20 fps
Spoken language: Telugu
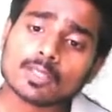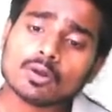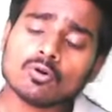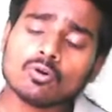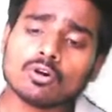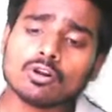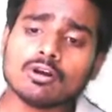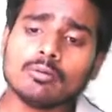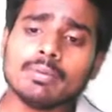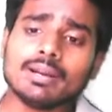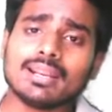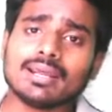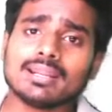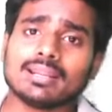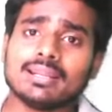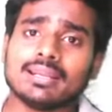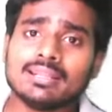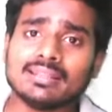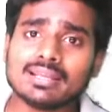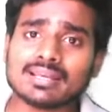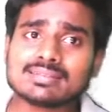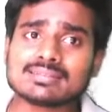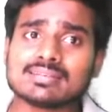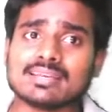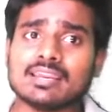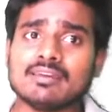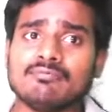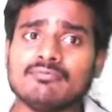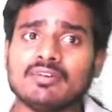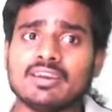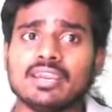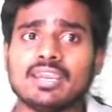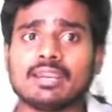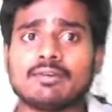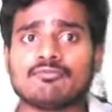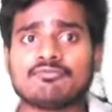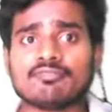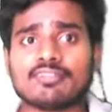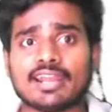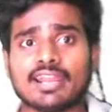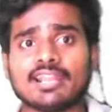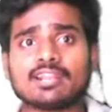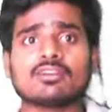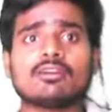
ఓడోమీటర్ ఇన్ ద సేమ్ వే ఫ్లైట్ లో